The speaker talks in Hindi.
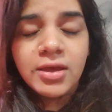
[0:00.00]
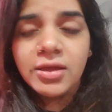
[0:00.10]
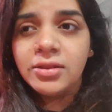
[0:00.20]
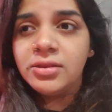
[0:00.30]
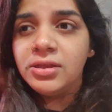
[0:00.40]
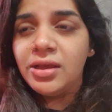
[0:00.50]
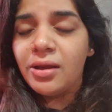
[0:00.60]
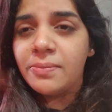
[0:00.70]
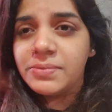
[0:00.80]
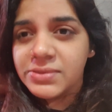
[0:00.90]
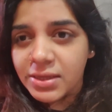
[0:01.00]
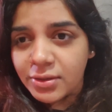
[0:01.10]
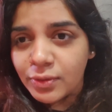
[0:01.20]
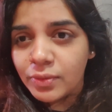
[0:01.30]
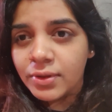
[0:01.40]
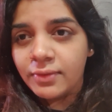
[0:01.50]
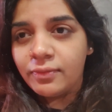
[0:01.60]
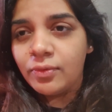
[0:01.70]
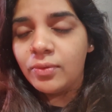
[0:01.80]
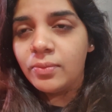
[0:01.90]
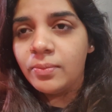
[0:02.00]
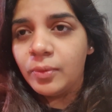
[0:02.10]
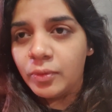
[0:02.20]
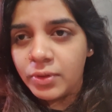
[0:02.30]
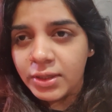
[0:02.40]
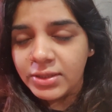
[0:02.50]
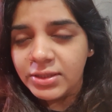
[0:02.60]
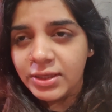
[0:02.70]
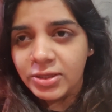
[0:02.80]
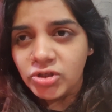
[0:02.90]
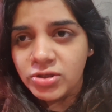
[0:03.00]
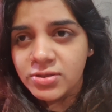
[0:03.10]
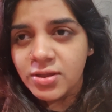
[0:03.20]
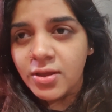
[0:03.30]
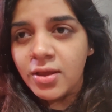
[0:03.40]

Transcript: इतनी अपसेट होकर वो बोल रही थी ये चीज़